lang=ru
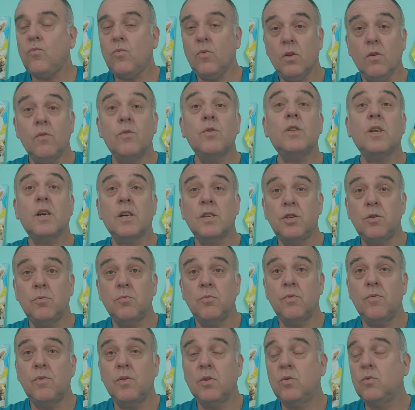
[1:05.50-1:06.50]
вот я к
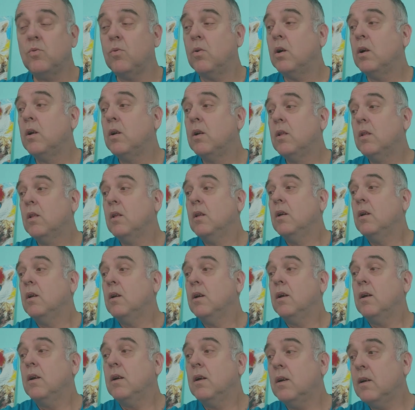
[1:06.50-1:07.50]
чему веду.
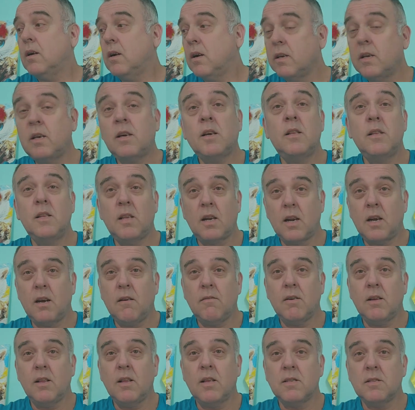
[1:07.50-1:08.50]
Э, их
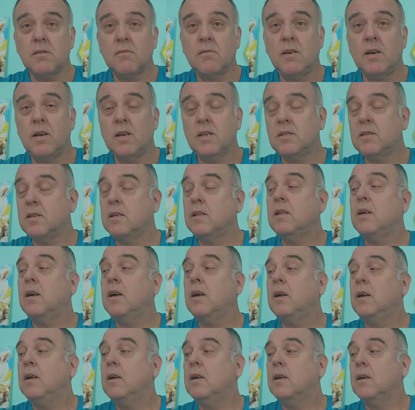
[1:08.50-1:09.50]
нравы называется,
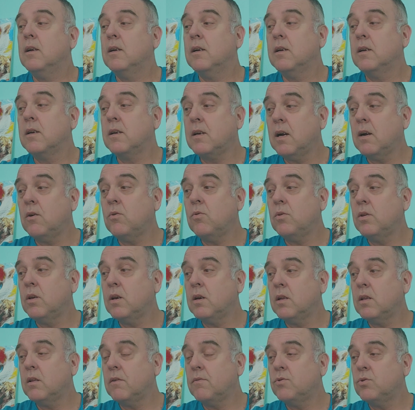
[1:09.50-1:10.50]
да, э, как у
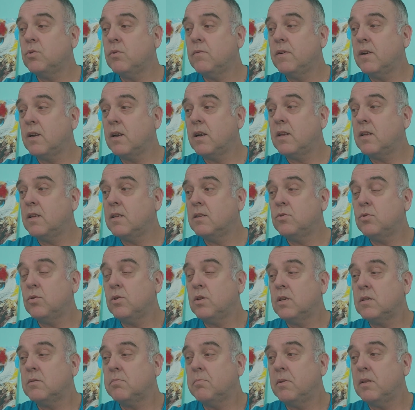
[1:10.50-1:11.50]
них это все выглядит.
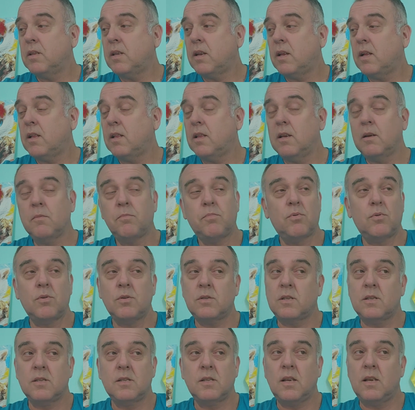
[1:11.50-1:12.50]
Сегодня смотрел и
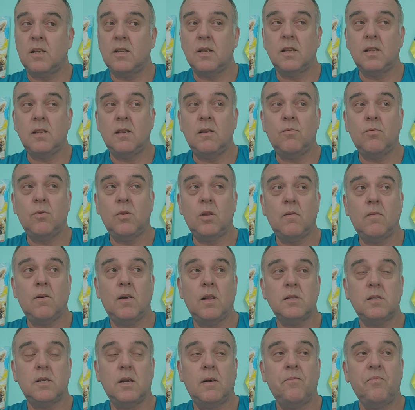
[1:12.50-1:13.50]
просто, знаете, диву
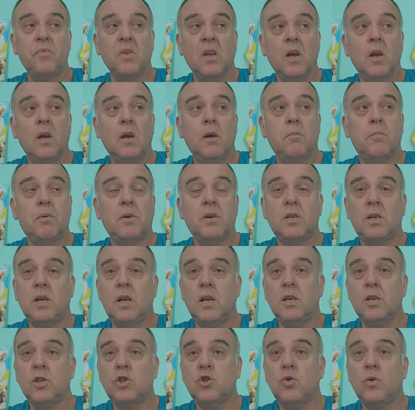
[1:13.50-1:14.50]
давался.
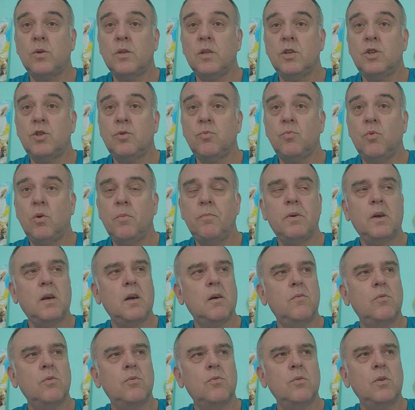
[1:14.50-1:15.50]
Пришли жены
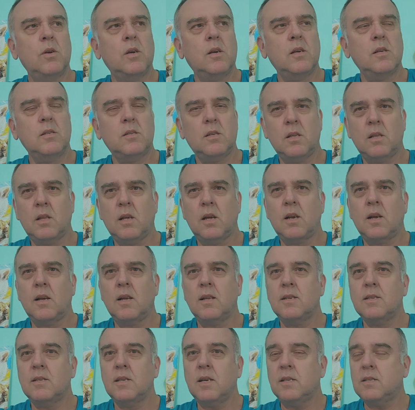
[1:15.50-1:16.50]
Чмобиков, вот у них есть эта
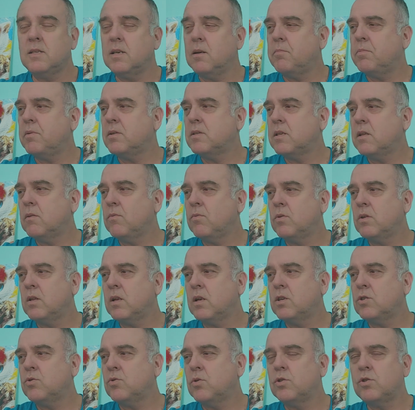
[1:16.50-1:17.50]
организация,
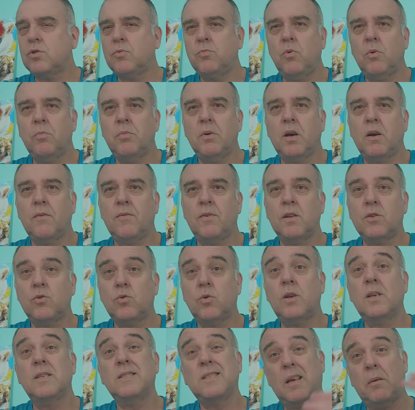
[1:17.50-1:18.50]
пресловутая жен Чмобиков,
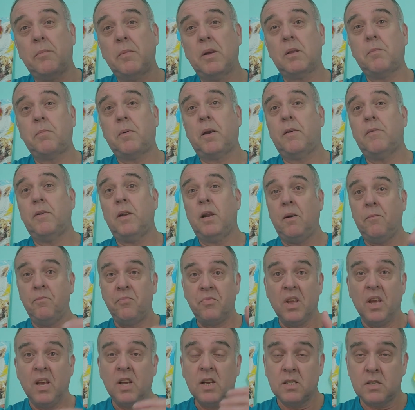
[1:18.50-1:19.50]
которые сами отправили
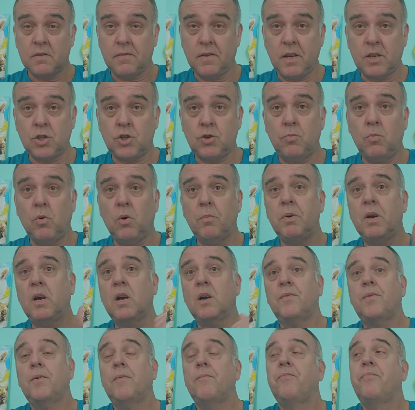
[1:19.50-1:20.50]
своих Чмобиков